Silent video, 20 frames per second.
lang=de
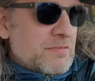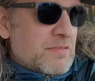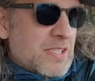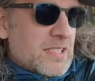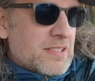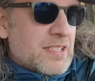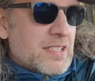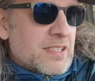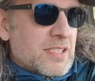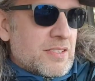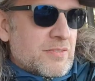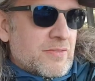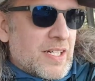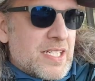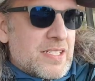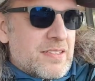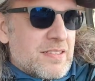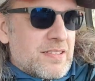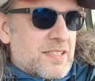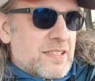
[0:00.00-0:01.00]
wie gesagt, ich
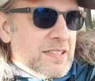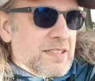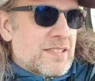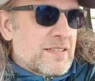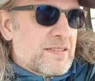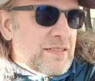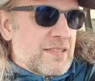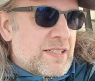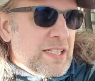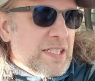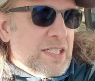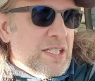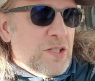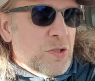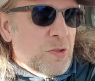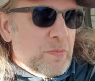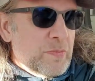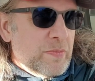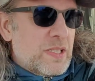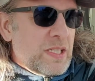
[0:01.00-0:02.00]
weiß es nicht, es geht da
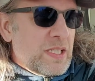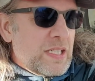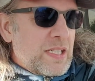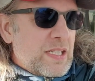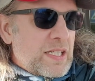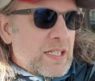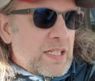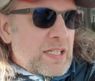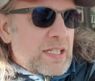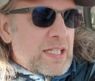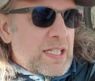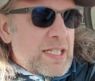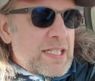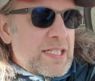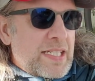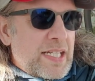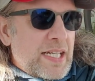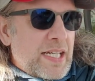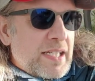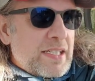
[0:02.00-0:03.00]
um
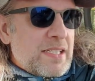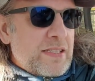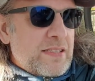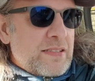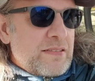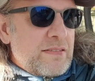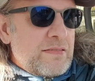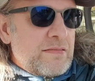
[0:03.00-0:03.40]
internen